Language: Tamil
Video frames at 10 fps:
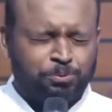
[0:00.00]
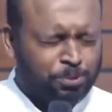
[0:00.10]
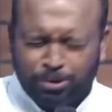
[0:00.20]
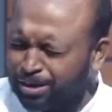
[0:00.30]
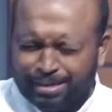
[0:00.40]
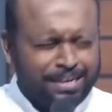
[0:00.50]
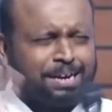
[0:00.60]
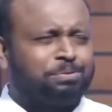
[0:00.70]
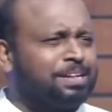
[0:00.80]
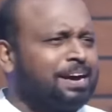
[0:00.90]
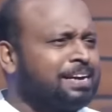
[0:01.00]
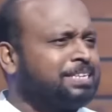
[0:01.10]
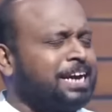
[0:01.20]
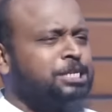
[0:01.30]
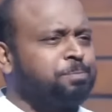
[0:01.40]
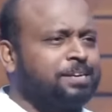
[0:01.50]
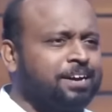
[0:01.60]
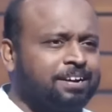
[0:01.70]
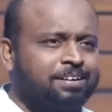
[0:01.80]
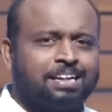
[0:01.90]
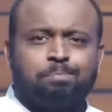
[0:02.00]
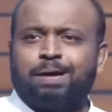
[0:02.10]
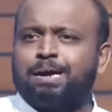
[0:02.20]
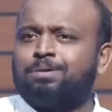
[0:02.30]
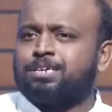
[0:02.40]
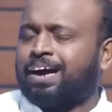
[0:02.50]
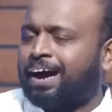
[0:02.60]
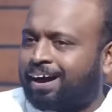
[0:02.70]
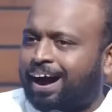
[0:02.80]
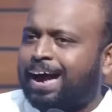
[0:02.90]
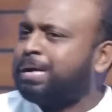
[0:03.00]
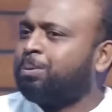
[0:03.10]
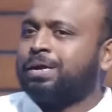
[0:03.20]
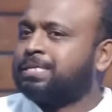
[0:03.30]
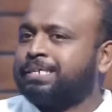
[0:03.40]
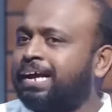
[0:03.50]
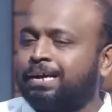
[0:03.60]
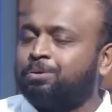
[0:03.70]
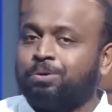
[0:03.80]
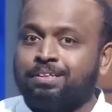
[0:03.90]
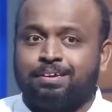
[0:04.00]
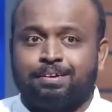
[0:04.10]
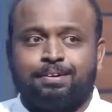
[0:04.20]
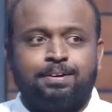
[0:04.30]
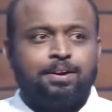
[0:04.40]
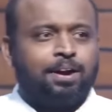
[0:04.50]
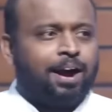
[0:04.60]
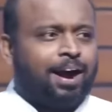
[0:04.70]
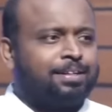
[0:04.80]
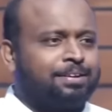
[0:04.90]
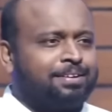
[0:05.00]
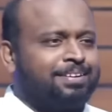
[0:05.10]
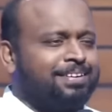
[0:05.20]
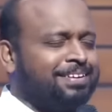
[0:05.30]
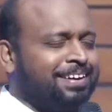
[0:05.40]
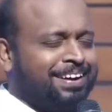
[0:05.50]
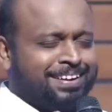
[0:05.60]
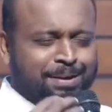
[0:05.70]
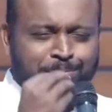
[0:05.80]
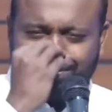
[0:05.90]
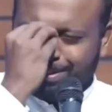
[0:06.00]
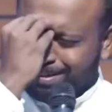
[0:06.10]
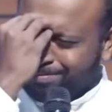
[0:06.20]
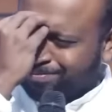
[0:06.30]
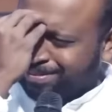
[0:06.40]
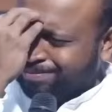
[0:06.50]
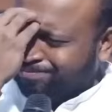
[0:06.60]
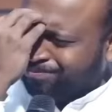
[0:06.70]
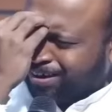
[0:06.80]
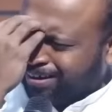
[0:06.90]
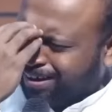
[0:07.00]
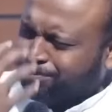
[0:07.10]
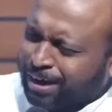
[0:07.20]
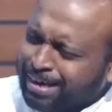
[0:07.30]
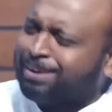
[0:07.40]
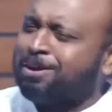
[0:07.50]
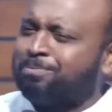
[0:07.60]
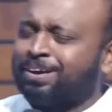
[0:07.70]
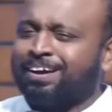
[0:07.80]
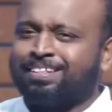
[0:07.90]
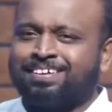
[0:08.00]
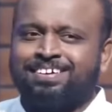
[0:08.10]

ஒரு இரவு தாங்க சேஞ்ச் பண்ணிட்டாங்க அதான் பைபிள் ஆண்டருடைய செயல்கள் வந்து அது நம்ம வந்து அது வர்ணிக்கவே முடியாது